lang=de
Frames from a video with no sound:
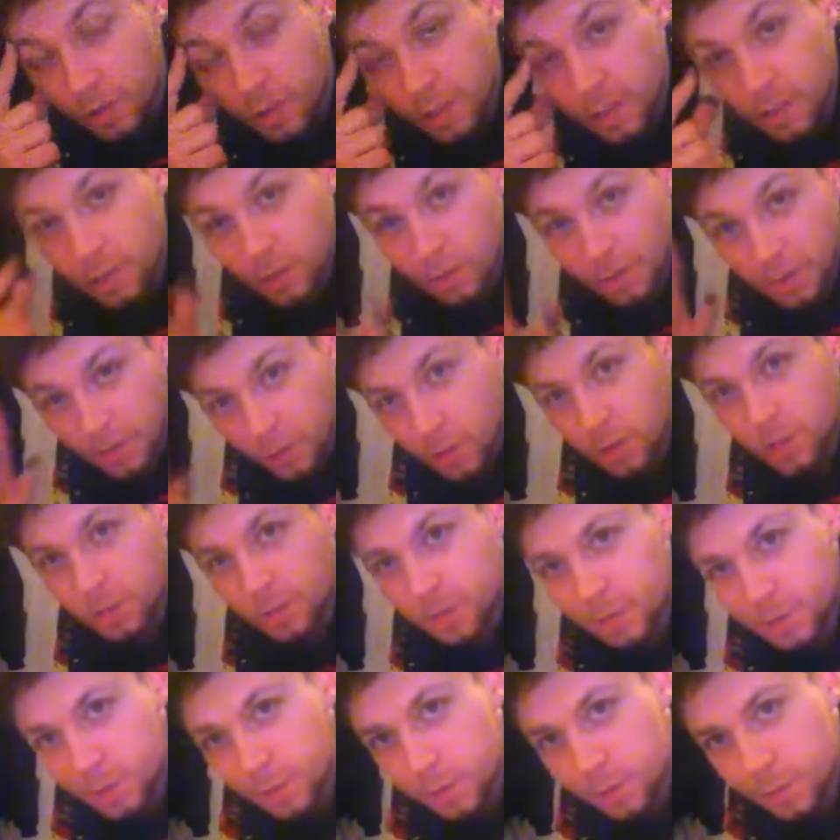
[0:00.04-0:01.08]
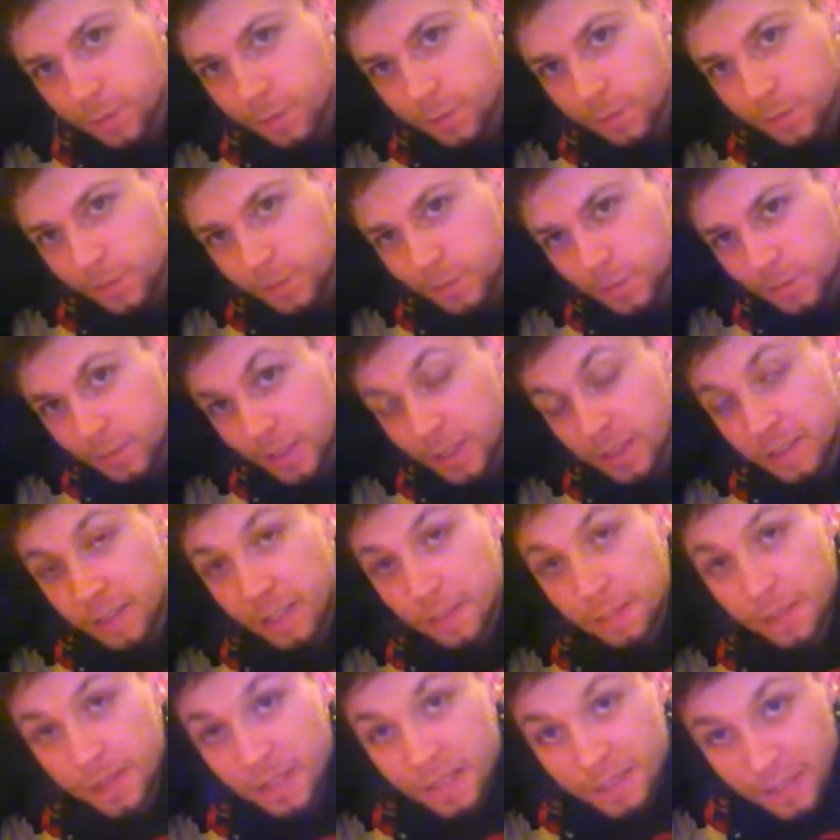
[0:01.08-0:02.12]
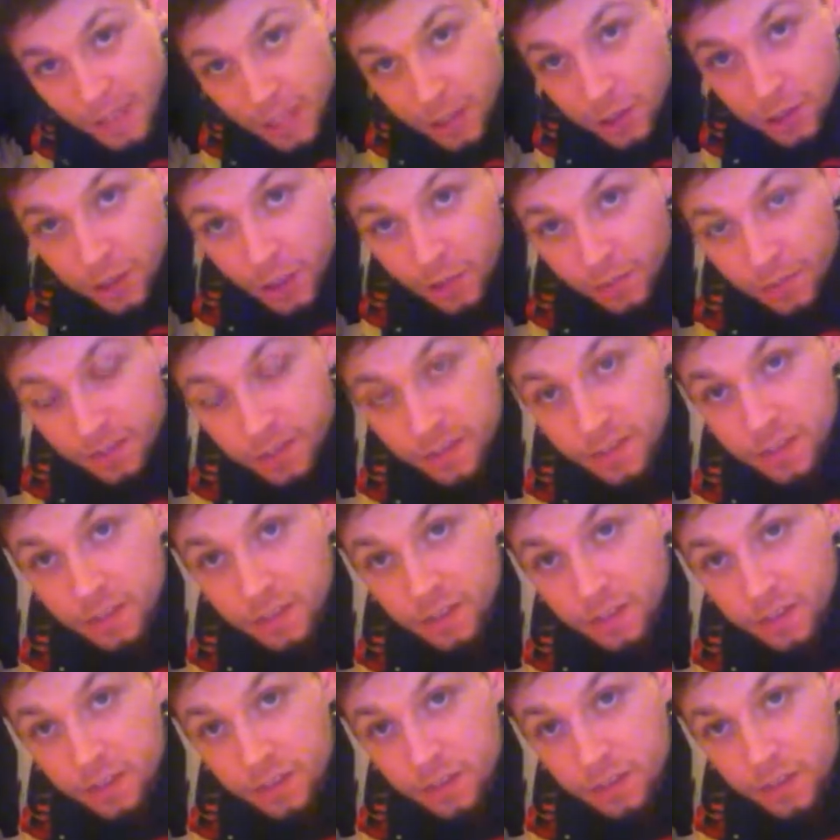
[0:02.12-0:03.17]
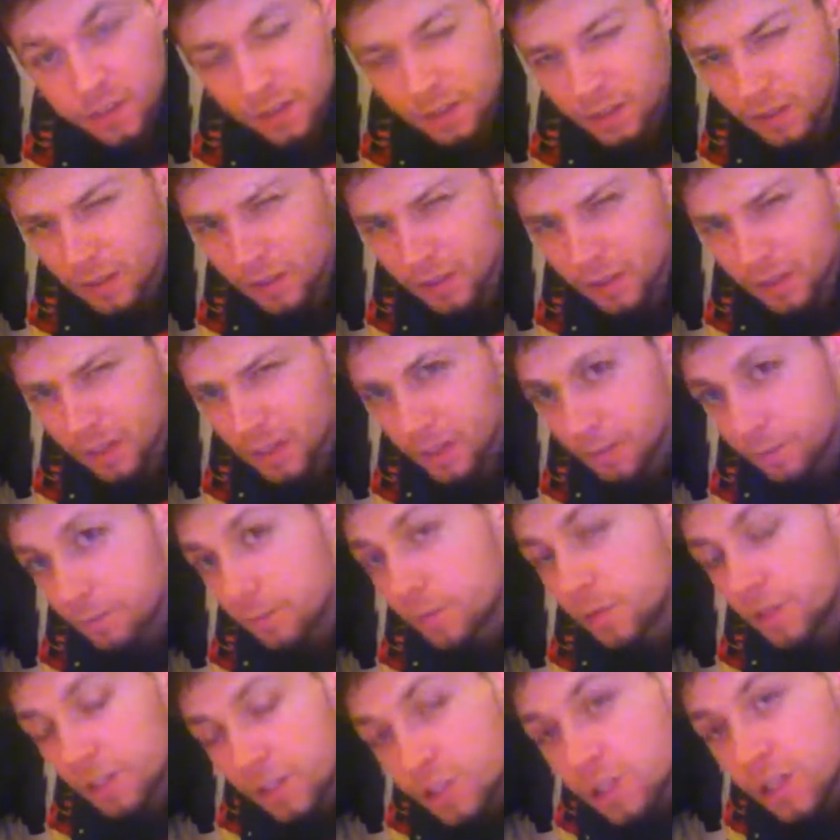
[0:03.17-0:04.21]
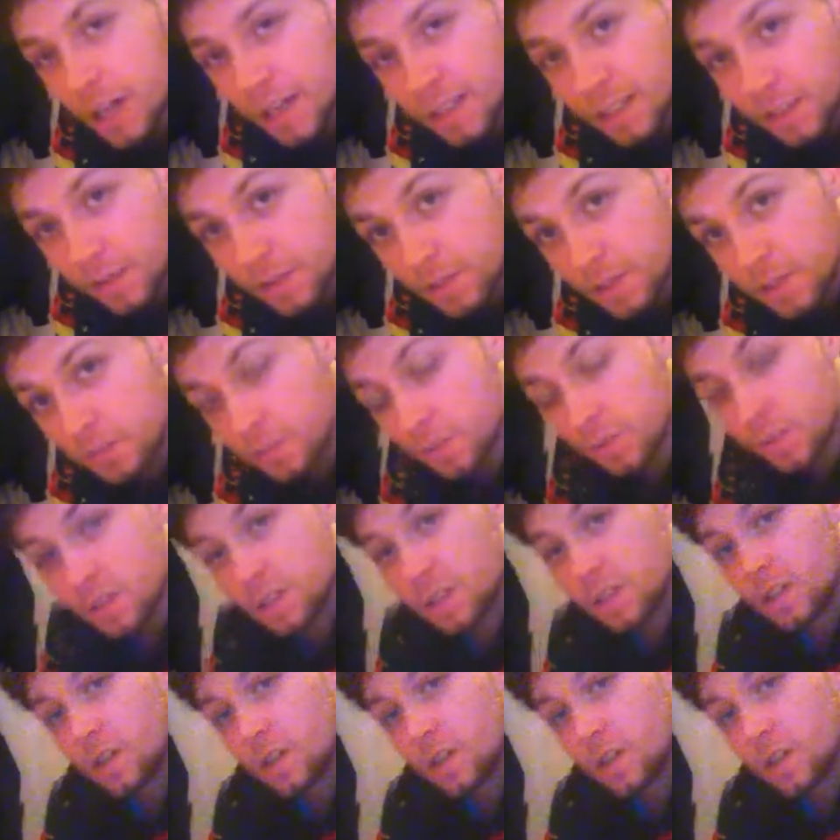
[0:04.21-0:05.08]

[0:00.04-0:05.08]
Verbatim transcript: Okay, nochmal neuer Versuch. Thema Gesellschafts... Nee, politischer Aktivismus,